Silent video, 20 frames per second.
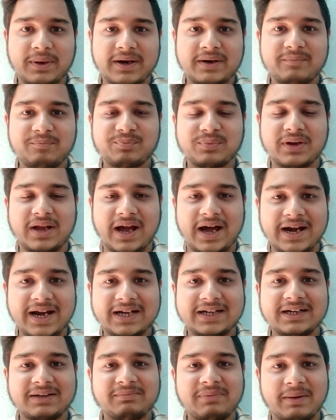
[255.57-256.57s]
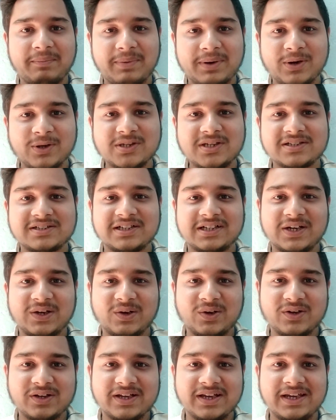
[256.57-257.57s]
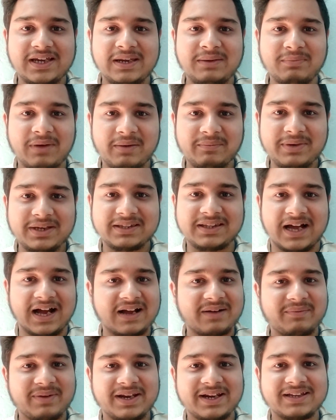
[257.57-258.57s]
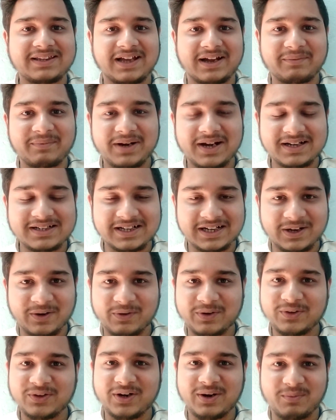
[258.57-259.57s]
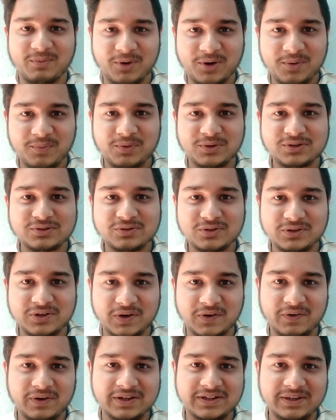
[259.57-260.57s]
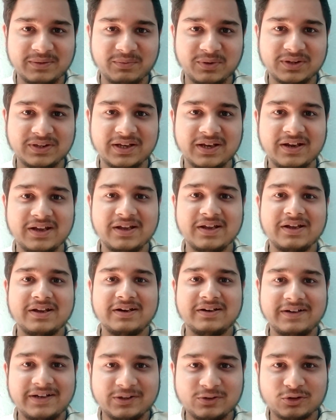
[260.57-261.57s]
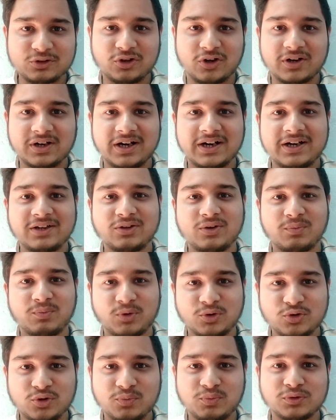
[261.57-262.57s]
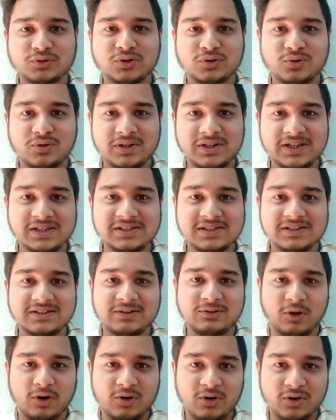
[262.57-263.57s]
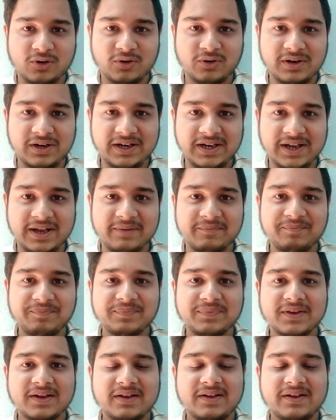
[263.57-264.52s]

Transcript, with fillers: এবার আরেকটা ব্যাপার হচ্ছে সেটা হলো কি ইমামি থাকবে কি থাকবে না সেটাও কিন্তু একটা বড় প্রশ্ন কারণ ইতিমধ্যে নিতুল সরকার কিন্তু প্রচুর প্রশ্ন তুলে দিয়েছে দল গঠন নিয়ে